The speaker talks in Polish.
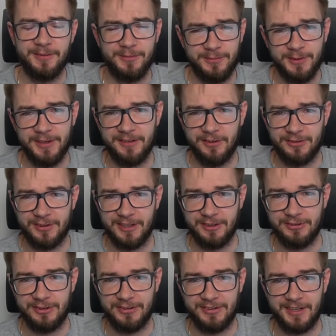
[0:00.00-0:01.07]
Wy
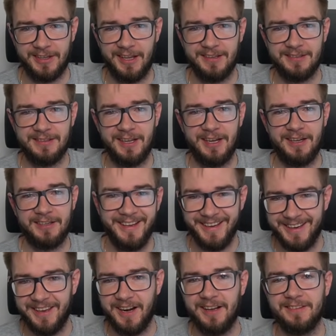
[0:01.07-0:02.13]
dostaliście Stardasta, na
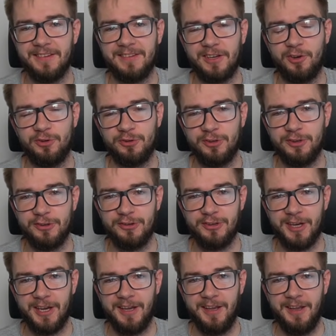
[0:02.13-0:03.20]
jakiej randze
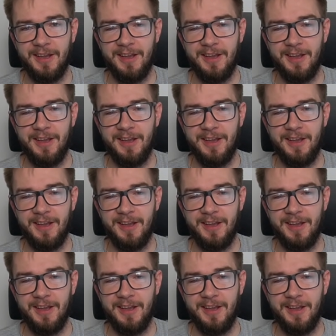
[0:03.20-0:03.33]
zakończyliście